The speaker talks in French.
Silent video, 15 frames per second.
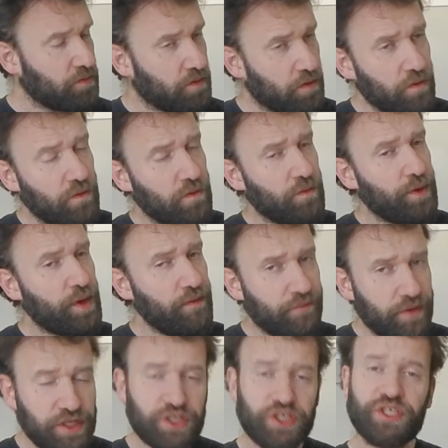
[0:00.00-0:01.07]
on
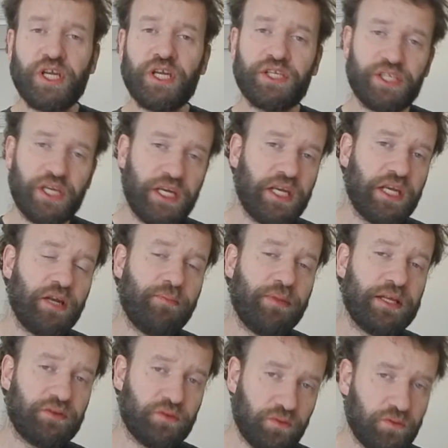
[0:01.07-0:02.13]
envoie chercher le
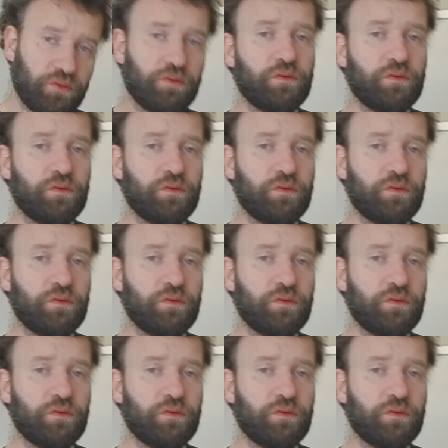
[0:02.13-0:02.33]
bâton,